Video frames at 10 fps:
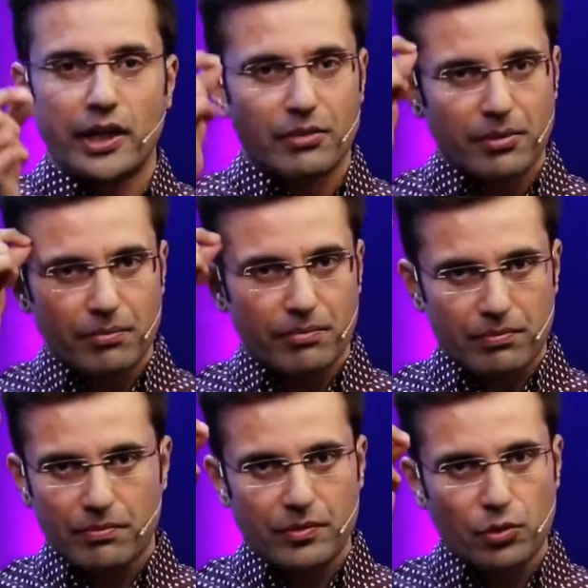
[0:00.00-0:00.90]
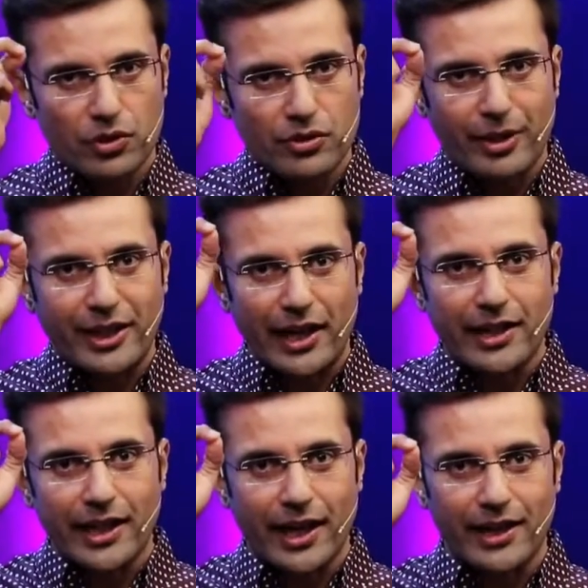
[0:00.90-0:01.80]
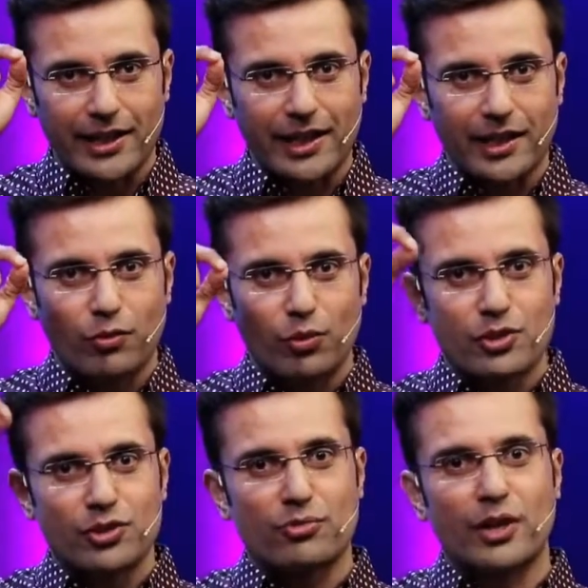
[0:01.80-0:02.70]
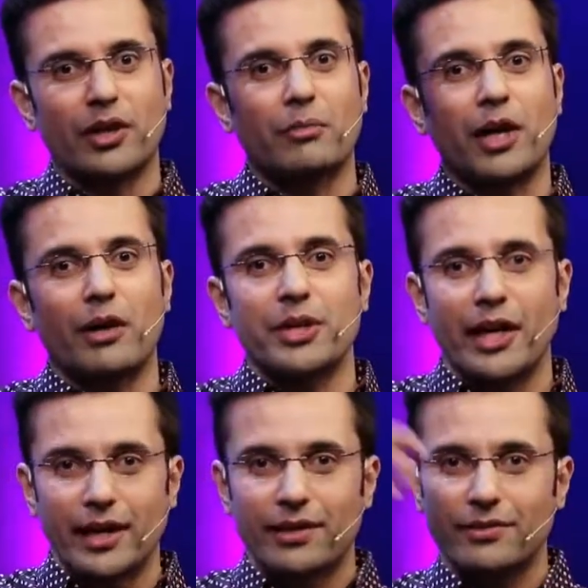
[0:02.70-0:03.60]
इंडिया में थोड़ी सी मैंटेलिटी है ही कि वो बिजनेसमैन अगर बड़ा भी है